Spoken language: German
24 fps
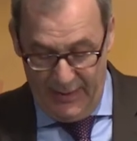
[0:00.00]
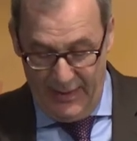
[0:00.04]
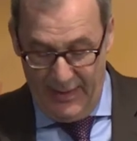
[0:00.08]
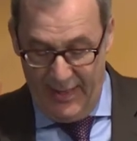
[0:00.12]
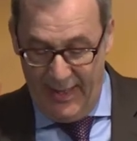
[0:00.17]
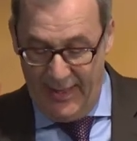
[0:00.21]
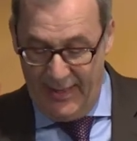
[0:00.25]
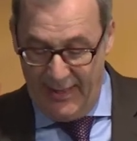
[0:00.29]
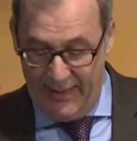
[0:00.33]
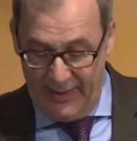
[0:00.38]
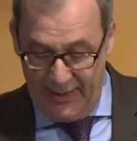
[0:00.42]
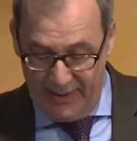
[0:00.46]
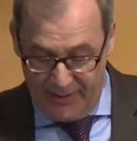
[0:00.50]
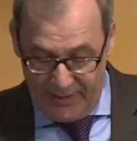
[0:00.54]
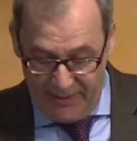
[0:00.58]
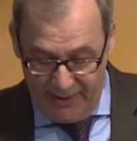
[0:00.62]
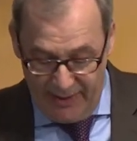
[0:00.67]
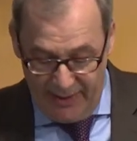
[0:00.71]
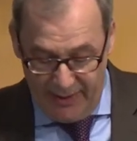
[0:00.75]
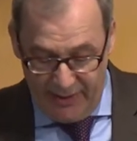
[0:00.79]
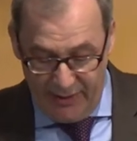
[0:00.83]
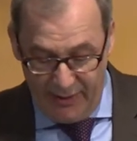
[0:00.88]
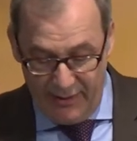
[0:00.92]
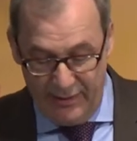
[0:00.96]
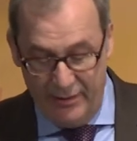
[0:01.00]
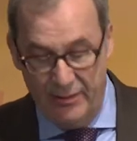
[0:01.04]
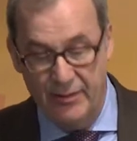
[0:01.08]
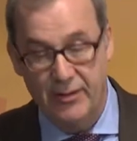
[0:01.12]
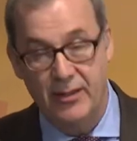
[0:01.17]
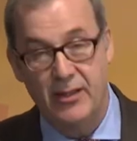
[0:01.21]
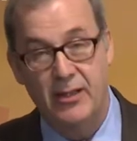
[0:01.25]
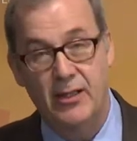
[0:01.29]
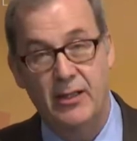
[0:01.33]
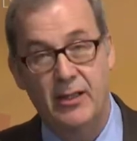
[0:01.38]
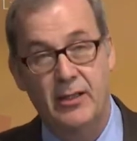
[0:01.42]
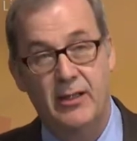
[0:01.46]
Allerdings nicht,
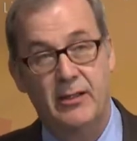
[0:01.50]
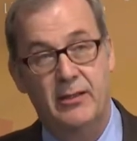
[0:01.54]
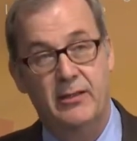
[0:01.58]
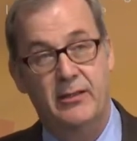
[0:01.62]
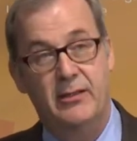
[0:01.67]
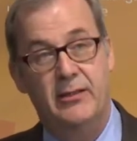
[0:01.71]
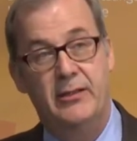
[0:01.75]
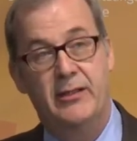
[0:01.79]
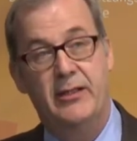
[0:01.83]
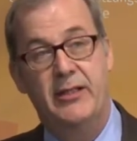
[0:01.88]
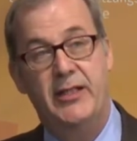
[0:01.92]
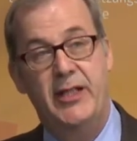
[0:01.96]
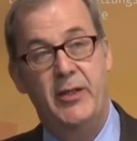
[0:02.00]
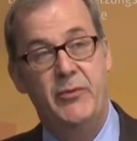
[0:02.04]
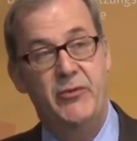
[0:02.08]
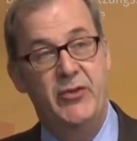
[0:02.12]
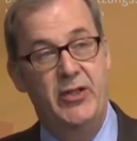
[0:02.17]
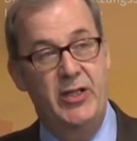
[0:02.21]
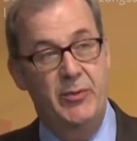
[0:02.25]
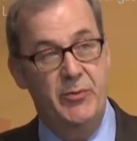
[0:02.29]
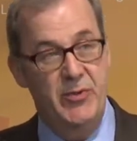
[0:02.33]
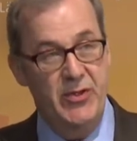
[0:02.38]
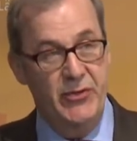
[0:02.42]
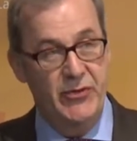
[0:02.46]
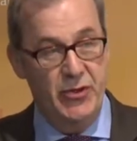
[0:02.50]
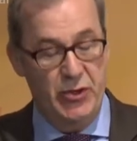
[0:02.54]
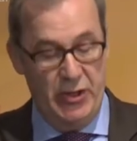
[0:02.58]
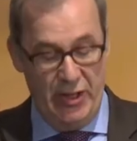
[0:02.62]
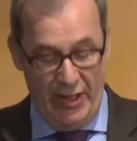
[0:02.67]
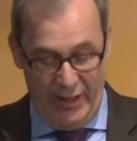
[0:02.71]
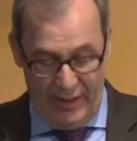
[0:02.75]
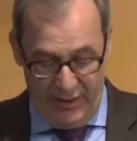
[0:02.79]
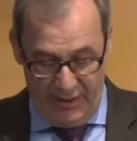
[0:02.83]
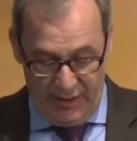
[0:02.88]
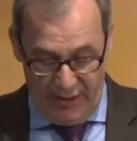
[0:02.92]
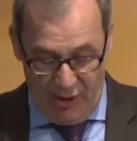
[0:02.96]
indem wir dem
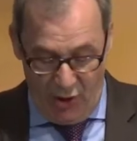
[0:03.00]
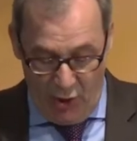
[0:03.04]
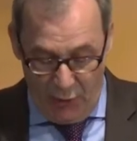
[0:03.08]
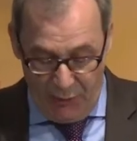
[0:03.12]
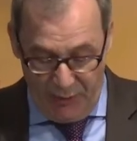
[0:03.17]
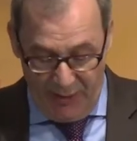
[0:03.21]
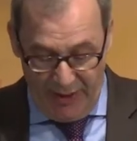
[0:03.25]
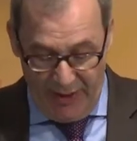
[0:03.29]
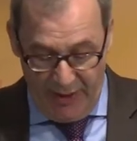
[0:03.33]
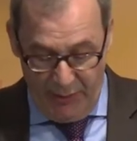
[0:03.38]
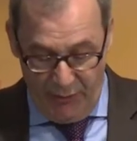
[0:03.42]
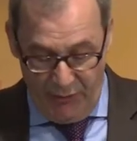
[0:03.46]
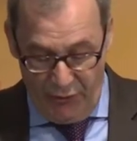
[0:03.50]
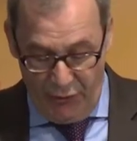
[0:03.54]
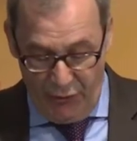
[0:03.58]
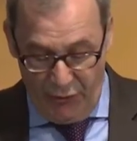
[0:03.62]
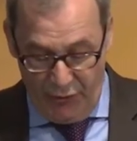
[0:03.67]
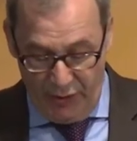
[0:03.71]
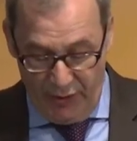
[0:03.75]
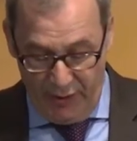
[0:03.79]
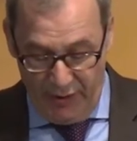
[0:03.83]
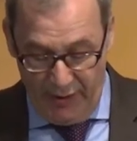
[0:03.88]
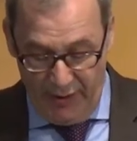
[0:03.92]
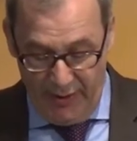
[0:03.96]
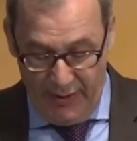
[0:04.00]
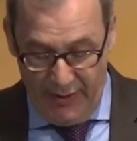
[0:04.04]
Missverständnis Raum geben würden,